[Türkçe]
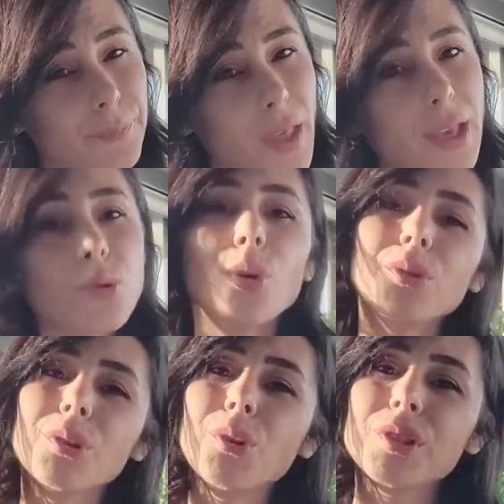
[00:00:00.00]
en
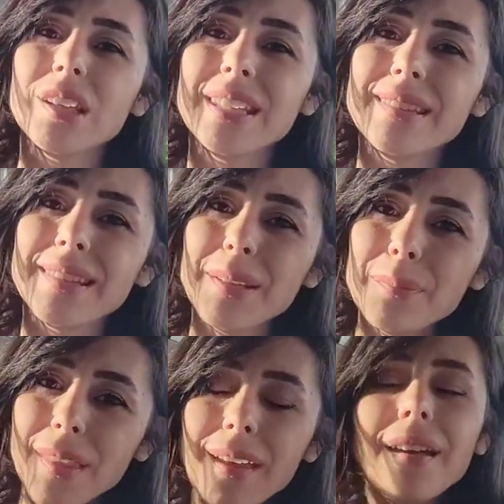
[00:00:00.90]
sondan önce
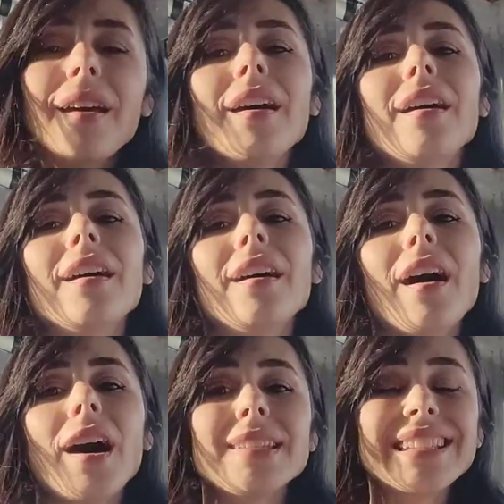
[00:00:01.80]
gittiğimde e,
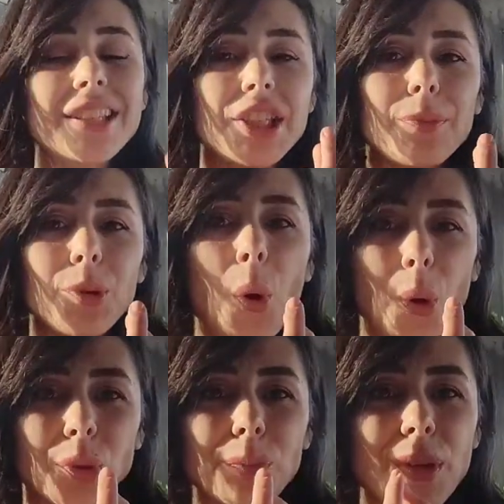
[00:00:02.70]
artık dişimi
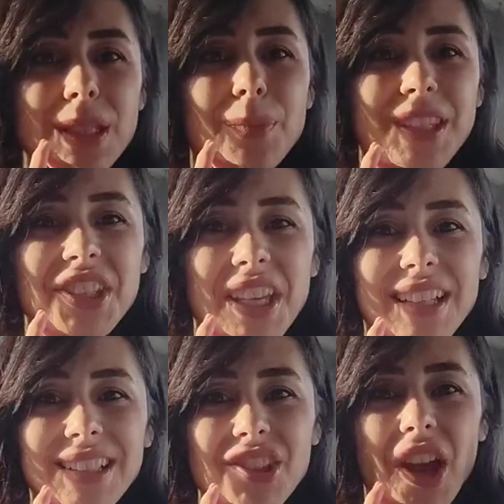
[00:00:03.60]
gördüm. Nasıl bir diş
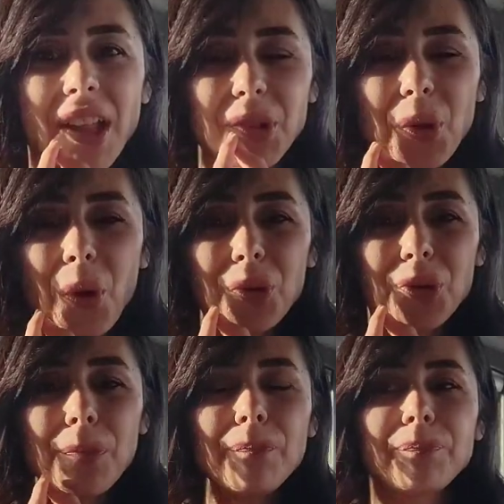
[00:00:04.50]
takılacağını
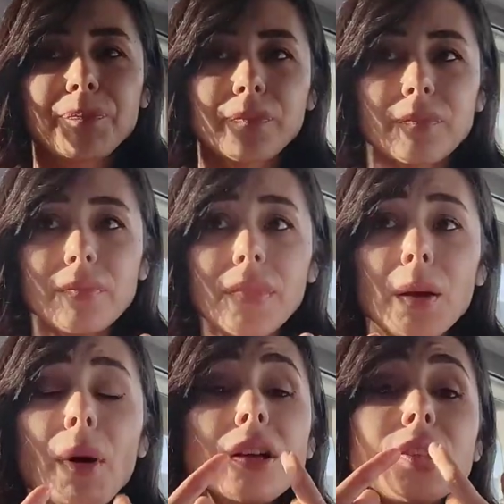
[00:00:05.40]
gördüm.
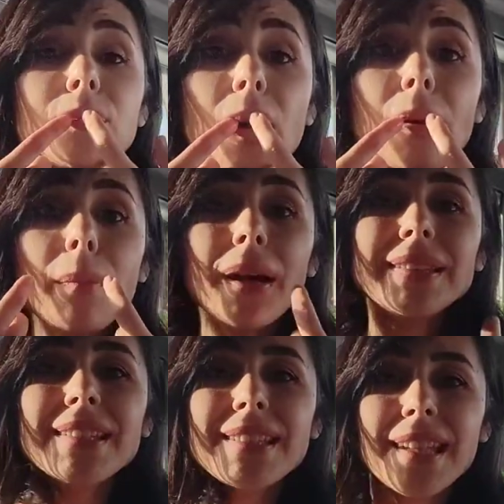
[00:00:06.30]
Baktım
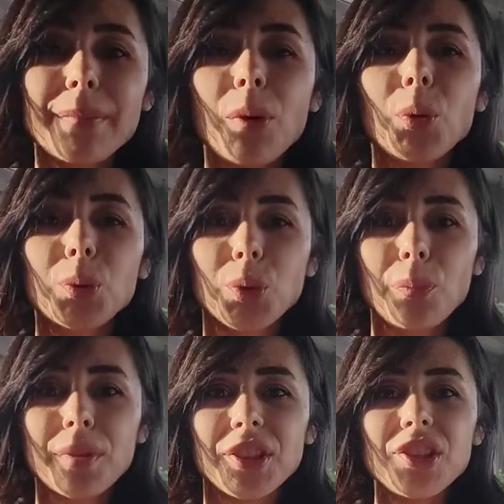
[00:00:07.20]
tamamen dişlerime
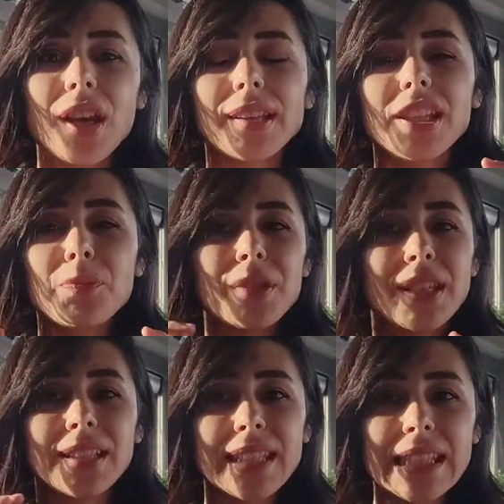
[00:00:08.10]
uygun bir diş. Hani hiçbir
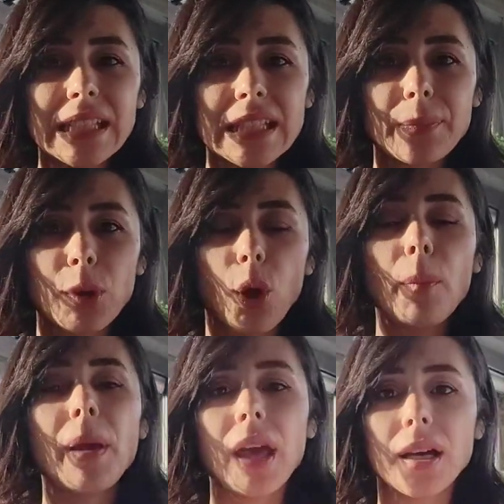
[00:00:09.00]
şekilde
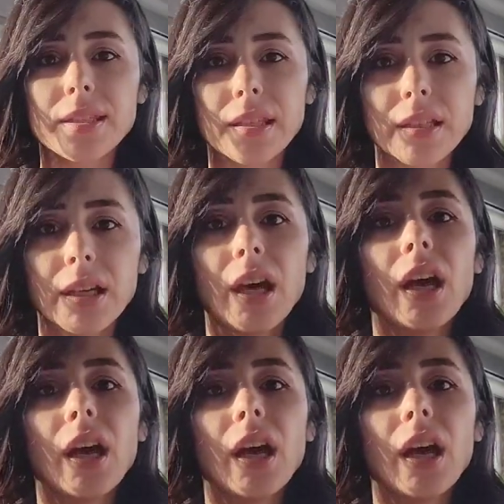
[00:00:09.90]
sırıtmıyor. Beyazlık